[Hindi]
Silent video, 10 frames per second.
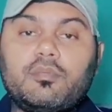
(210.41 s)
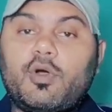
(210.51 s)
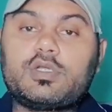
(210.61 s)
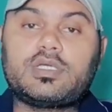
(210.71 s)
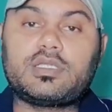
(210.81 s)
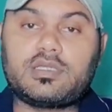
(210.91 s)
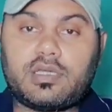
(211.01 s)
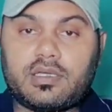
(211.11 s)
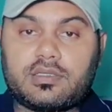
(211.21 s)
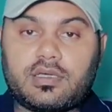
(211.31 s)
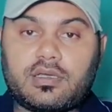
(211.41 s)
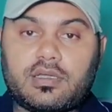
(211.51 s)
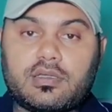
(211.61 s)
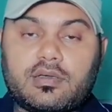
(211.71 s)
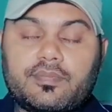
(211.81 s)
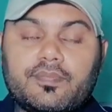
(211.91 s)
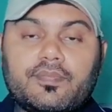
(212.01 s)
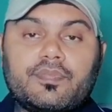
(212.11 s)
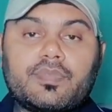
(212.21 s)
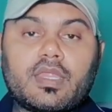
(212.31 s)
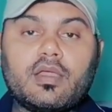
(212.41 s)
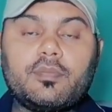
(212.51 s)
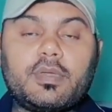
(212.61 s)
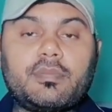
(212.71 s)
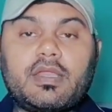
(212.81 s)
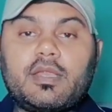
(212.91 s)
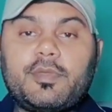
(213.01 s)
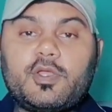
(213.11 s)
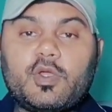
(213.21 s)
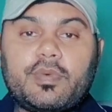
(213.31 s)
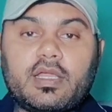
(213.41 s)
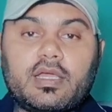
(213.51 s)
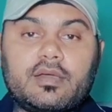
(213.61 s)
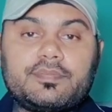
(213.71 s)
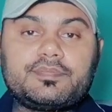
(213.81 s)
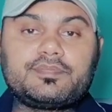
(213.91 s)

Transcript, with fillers: बहुत ज़्यादा दिक्कत कर रहा था फिर मैंने वीडियो बनाया